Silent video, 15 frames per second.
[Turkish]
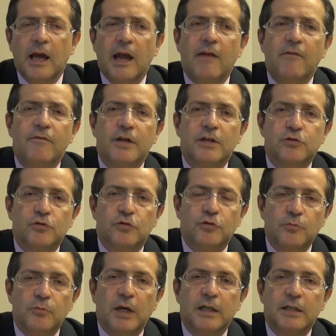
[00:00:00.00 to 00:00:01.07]

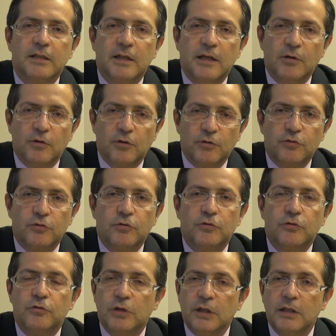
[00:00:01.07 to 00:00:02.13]
enfeksiyonun bakteriyel
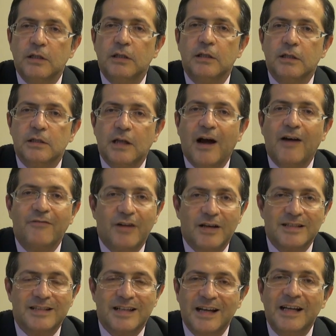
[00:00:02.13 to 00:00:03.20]
olduğuna e, daha
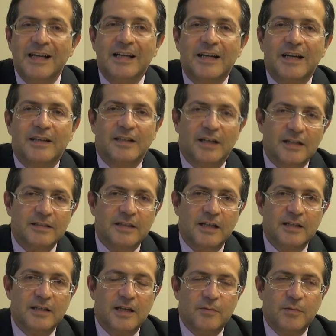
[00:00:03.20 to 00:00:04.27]
fazla kanaat
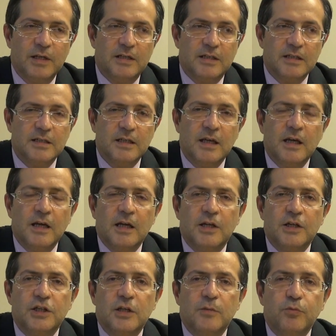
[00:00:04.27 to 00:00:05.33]
getirebiliriz.
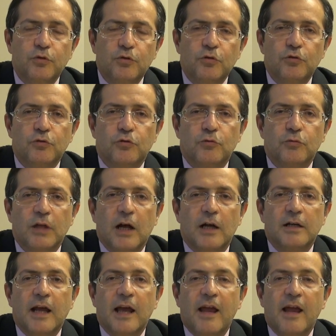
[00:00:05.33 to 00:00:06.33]
İşte bu tür durumlarda